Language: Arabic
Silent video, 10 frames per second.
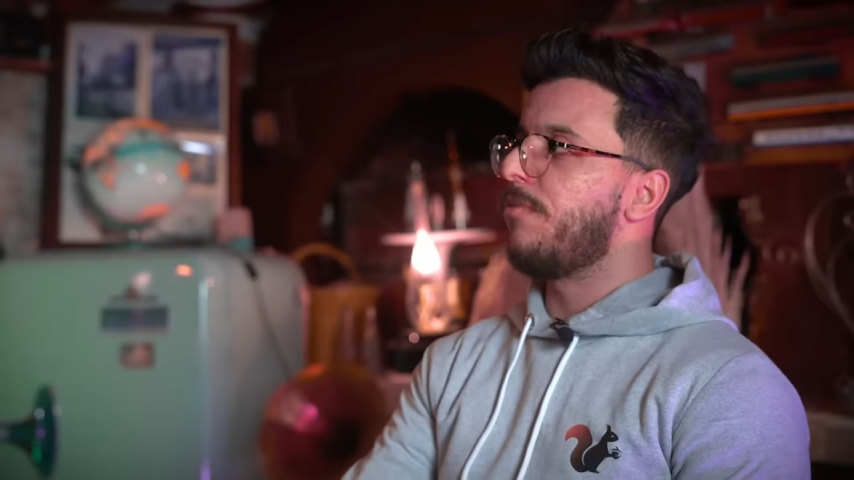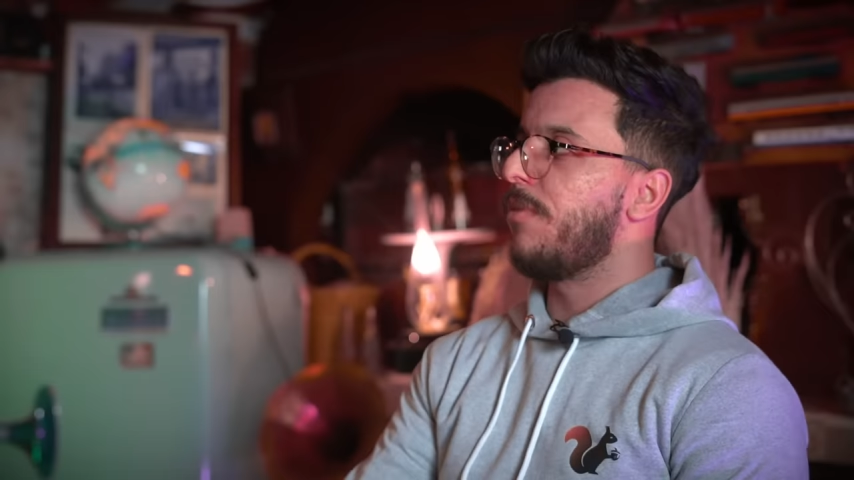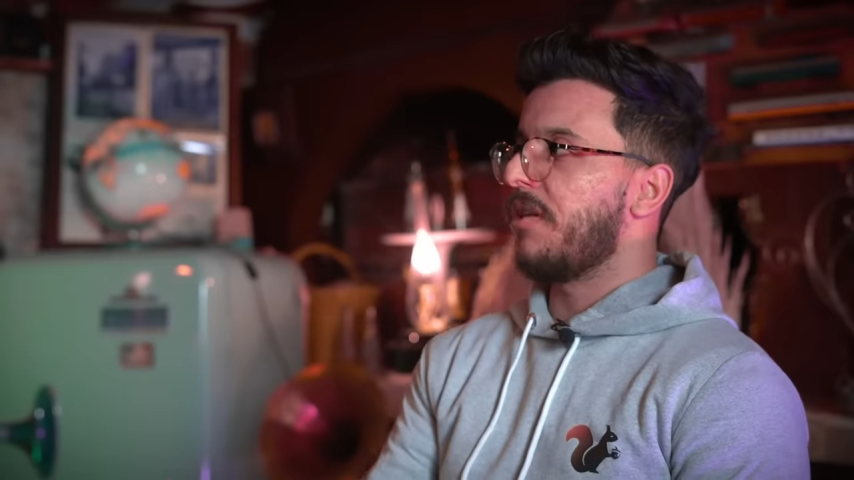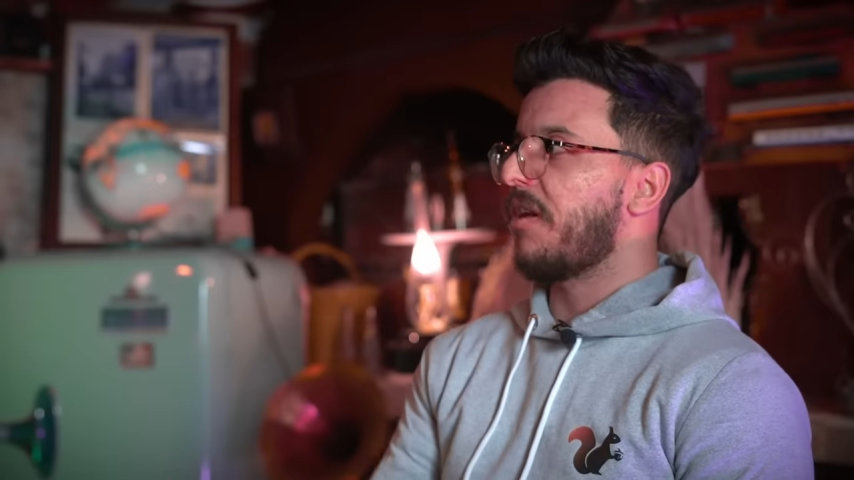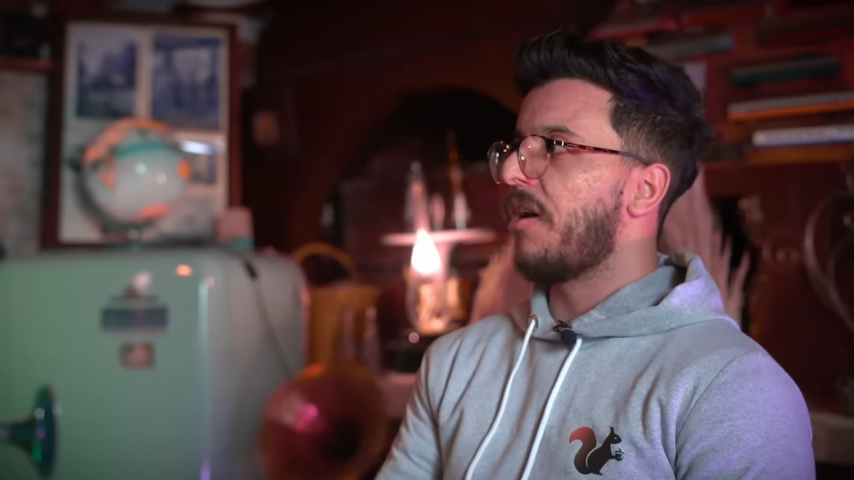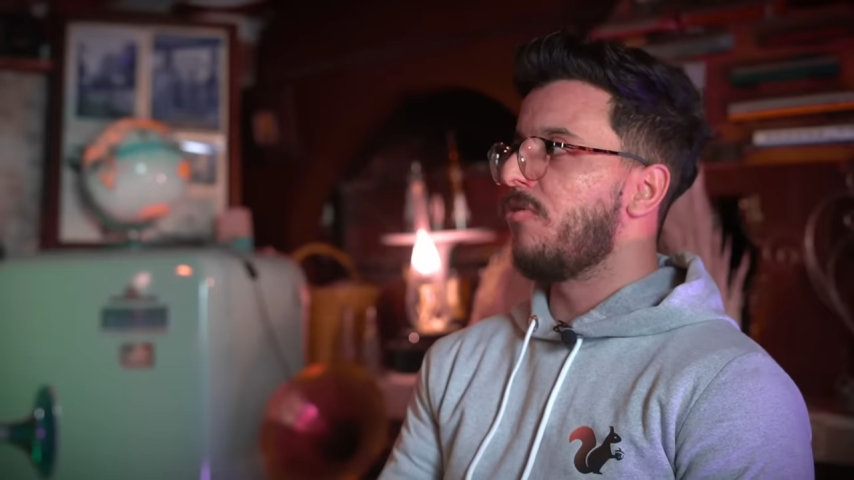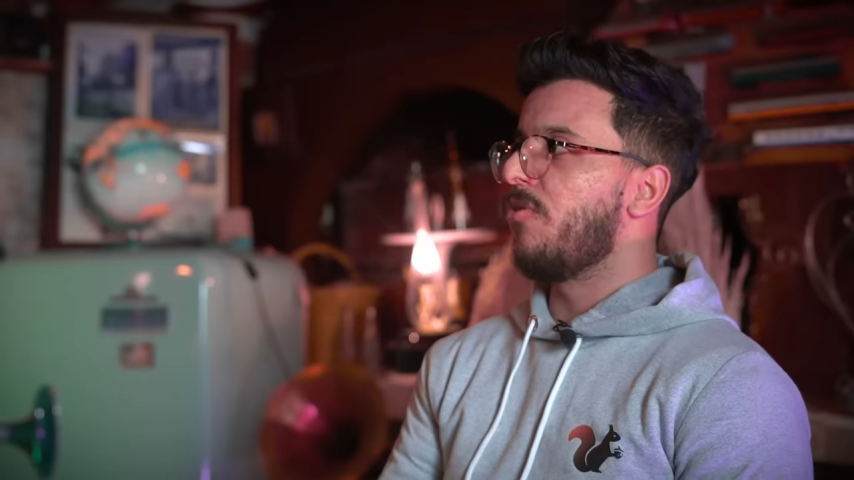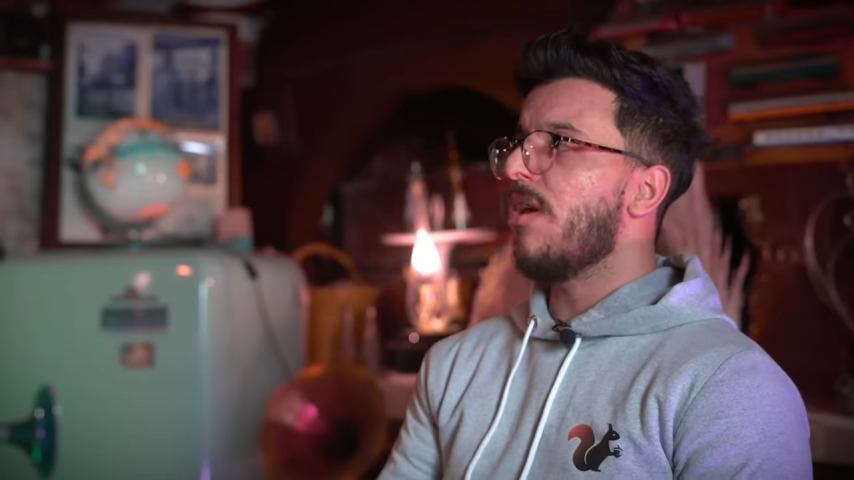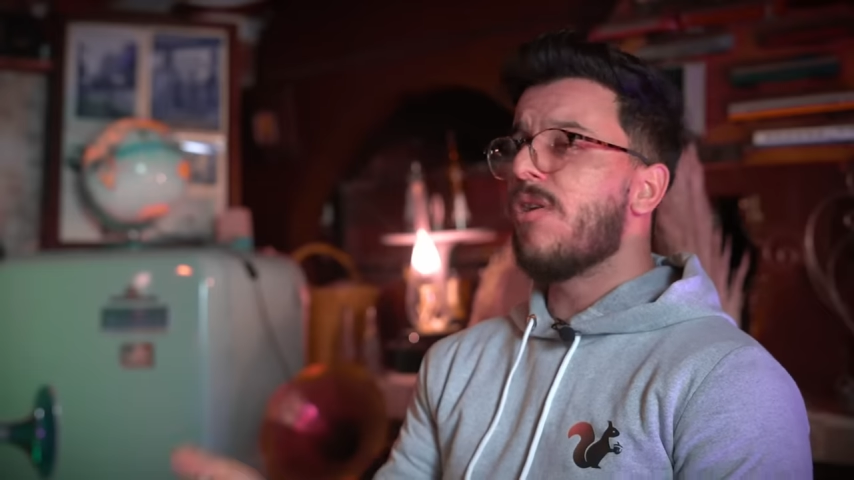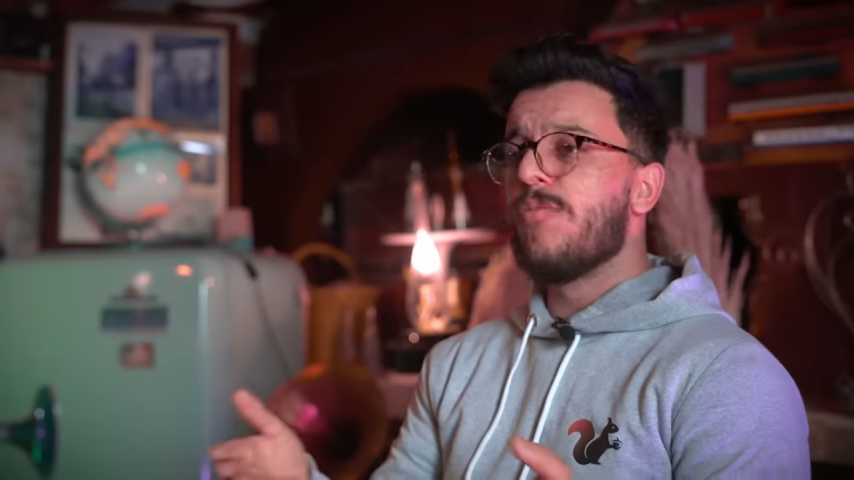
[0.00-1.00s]
يتاني
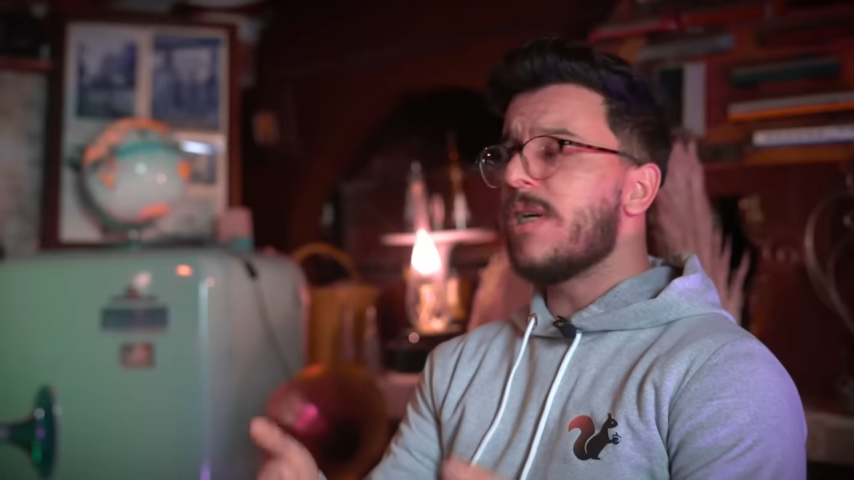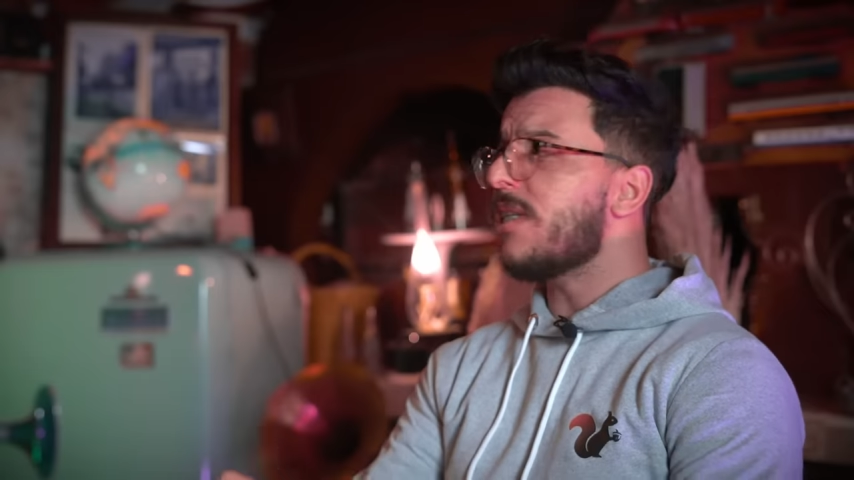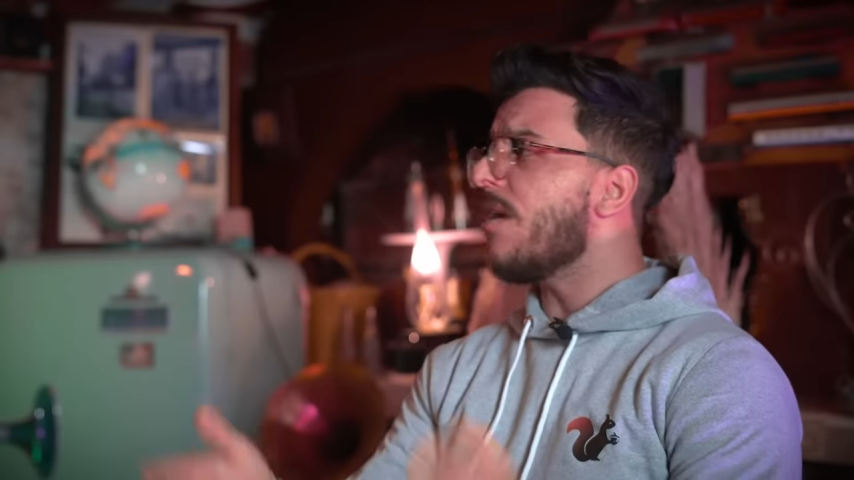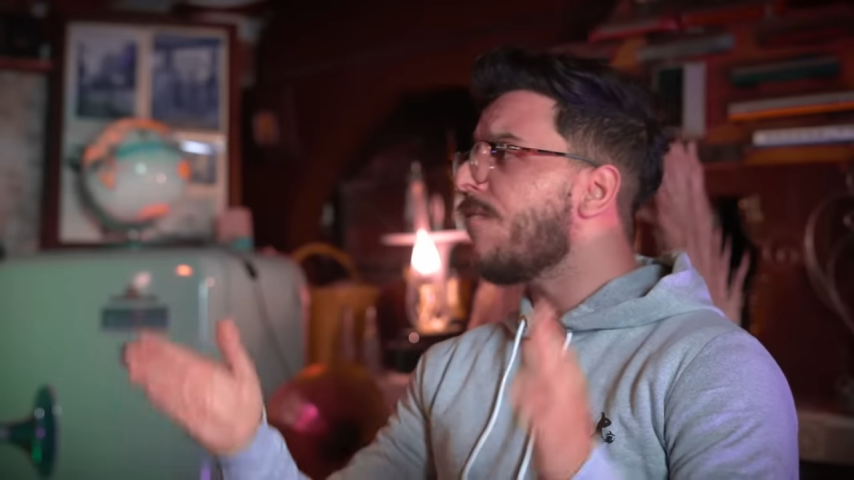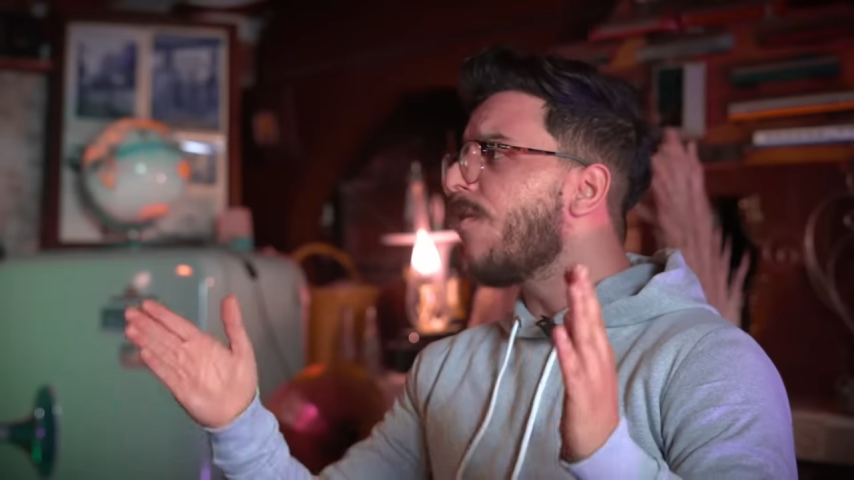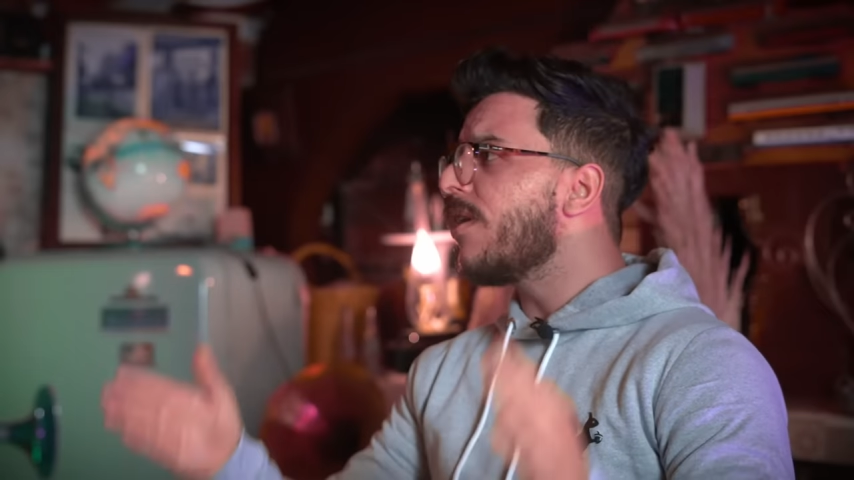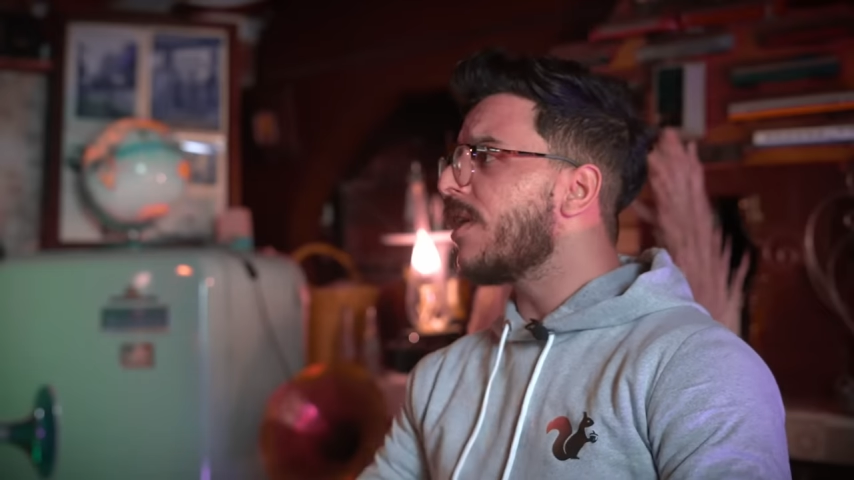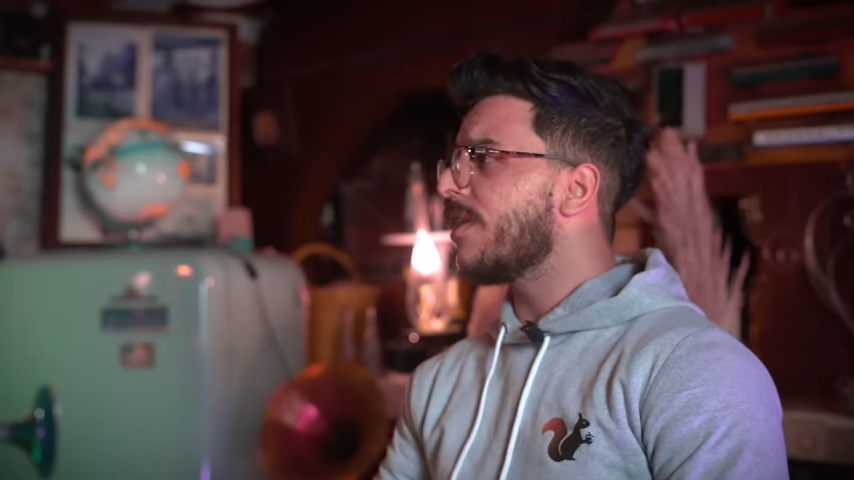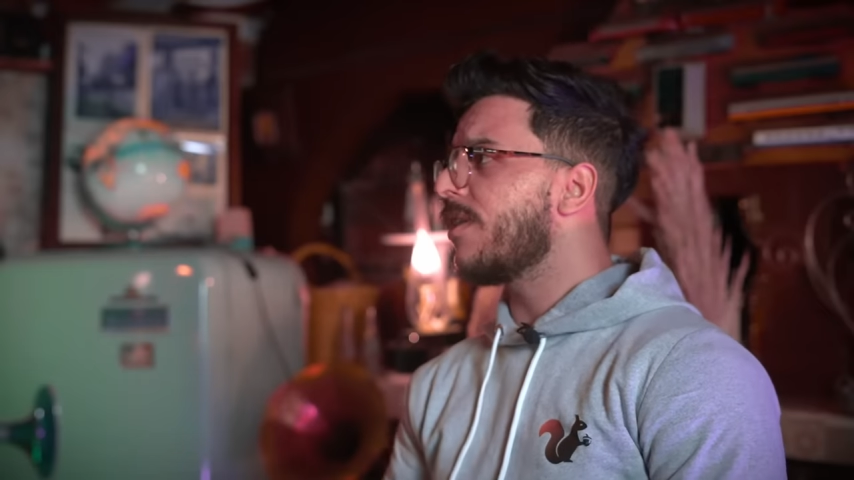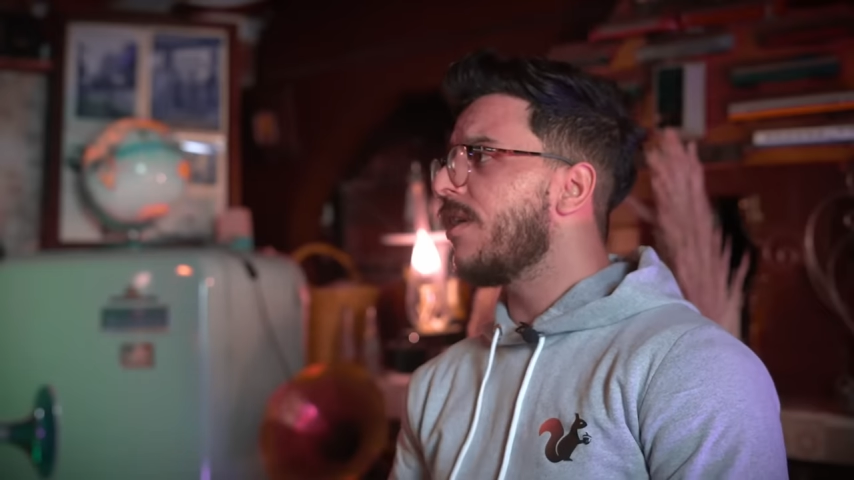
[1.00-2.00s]
انيلا هما شافوا
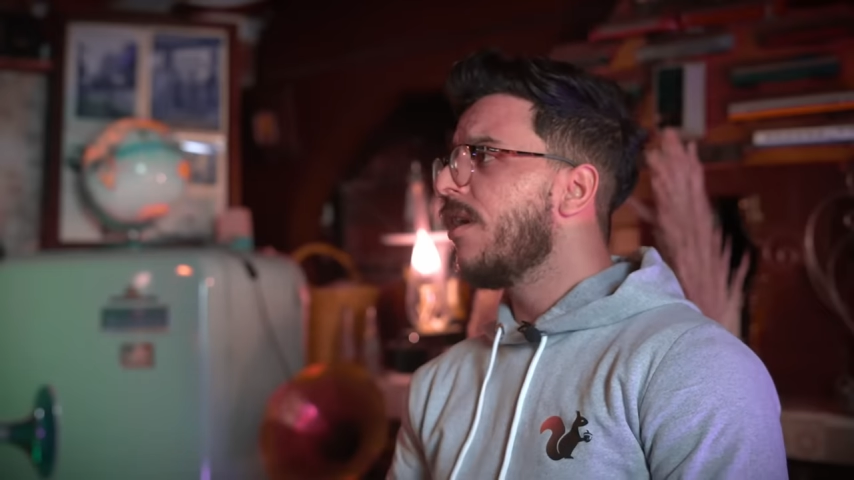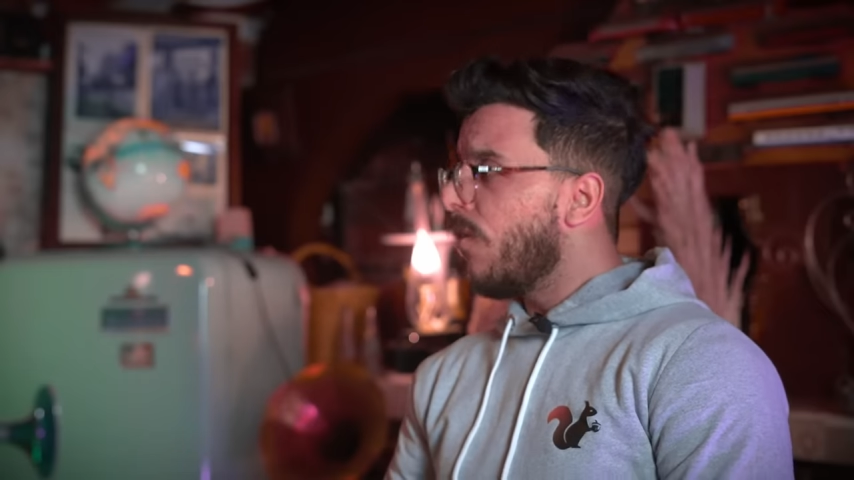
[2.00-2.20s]
هذاك الشيء